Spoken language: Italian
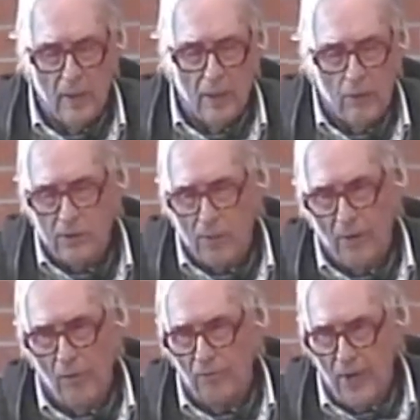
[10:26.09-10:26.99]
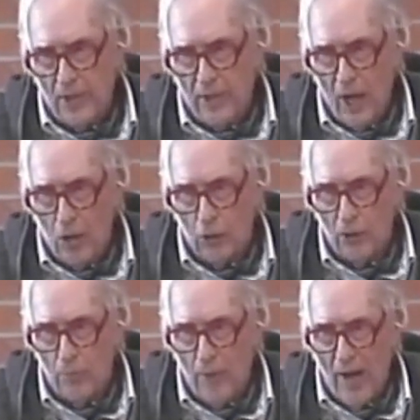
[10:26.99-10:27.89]
Non sapeva fare il dialogo
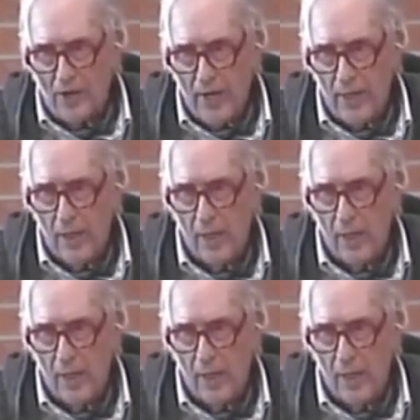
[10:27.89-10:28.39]
del padre,